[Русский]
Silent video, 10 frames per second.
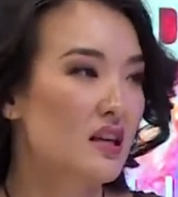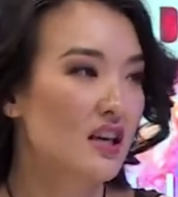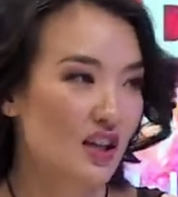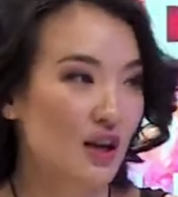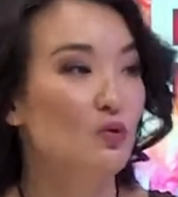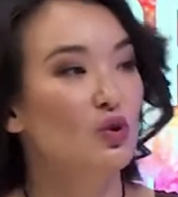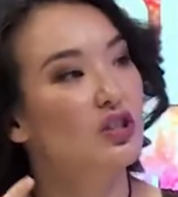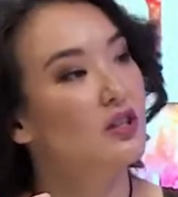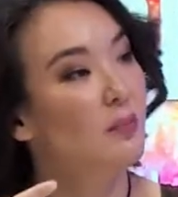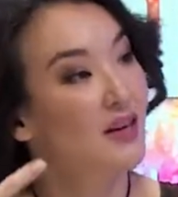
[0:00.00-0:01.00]
и там
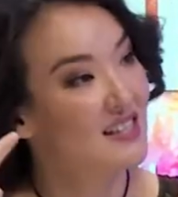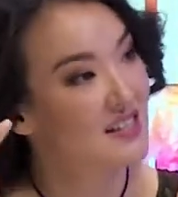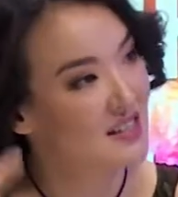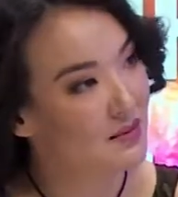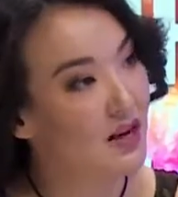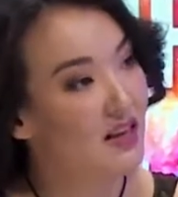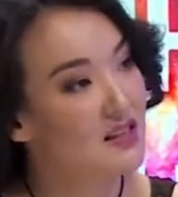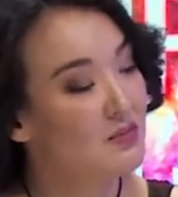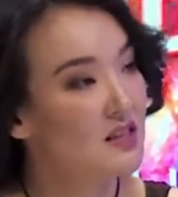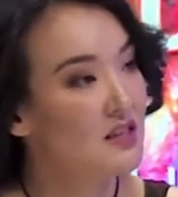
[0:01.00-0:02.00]
уже показать себя на
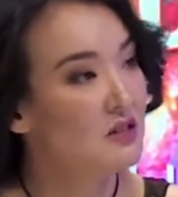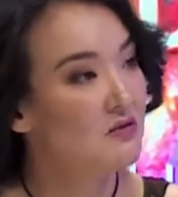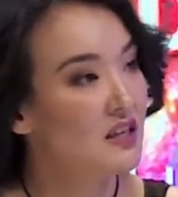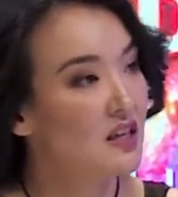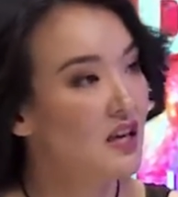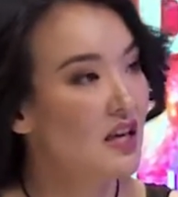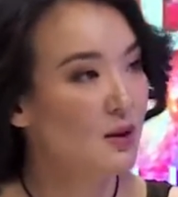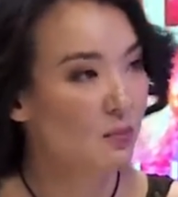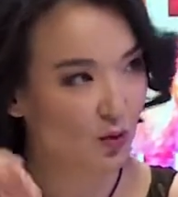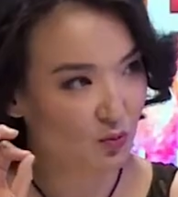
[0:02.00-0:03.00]
собеседовании
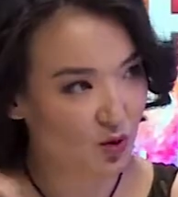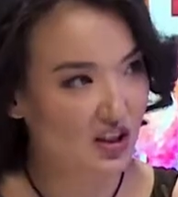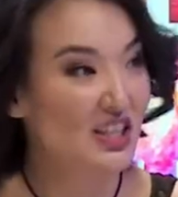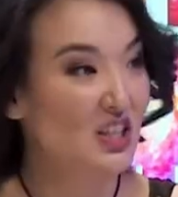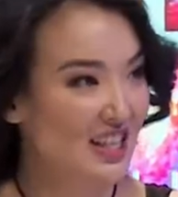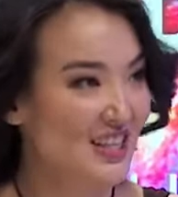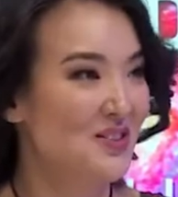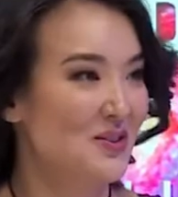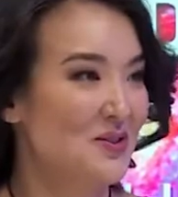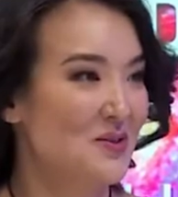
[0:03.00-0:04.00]
и потом уже дожать
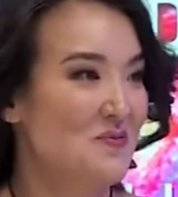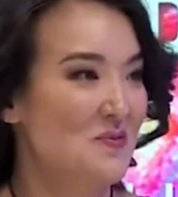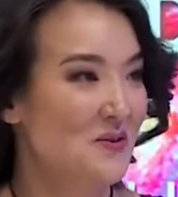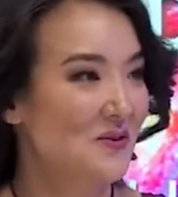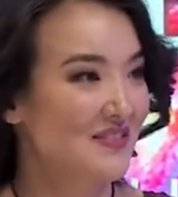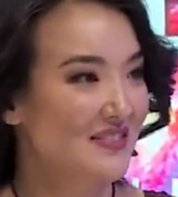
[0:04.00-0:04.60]
эту сумму.